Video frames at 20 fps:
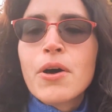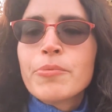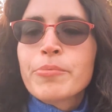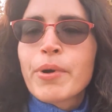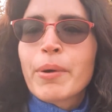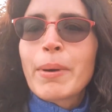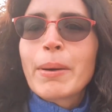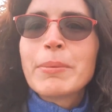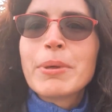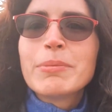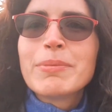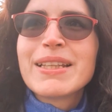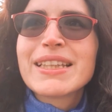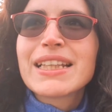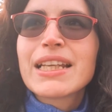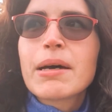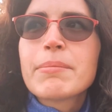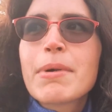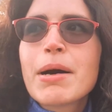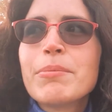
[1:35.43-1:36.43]

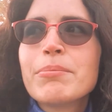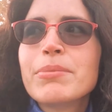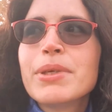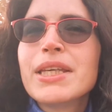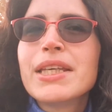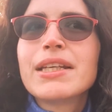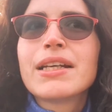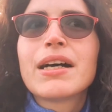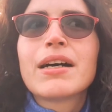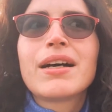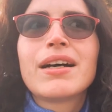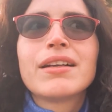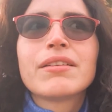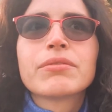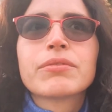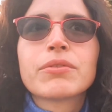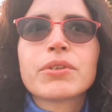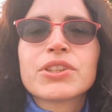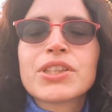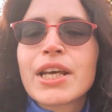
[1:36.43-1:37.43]
probabilmente da bambina
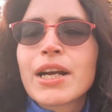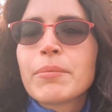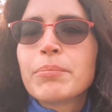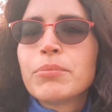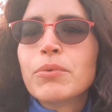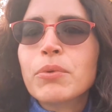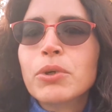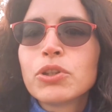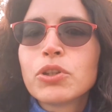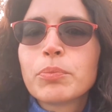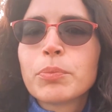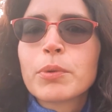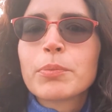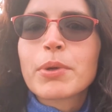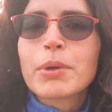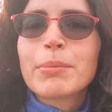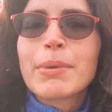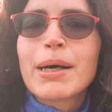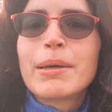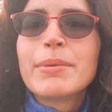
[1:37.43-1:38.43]
era molto più
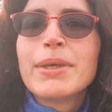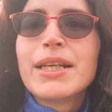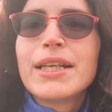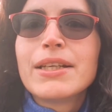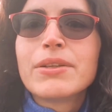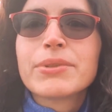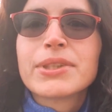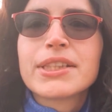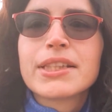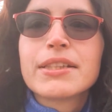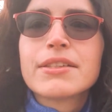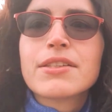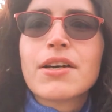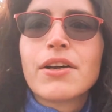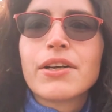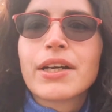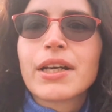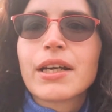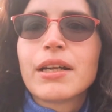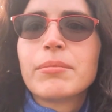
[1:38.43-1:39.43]
probabile in queste
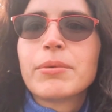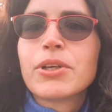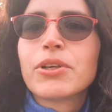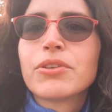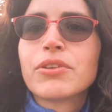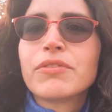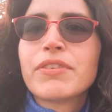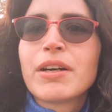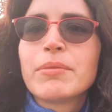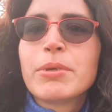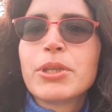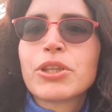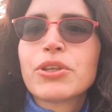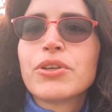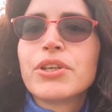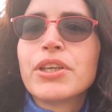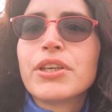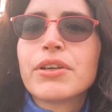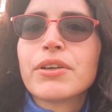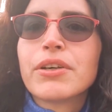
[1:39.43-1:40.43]
zone, almeno dove abito
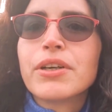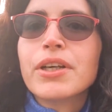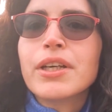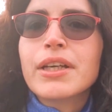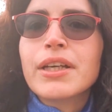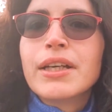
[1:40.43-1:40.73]
io,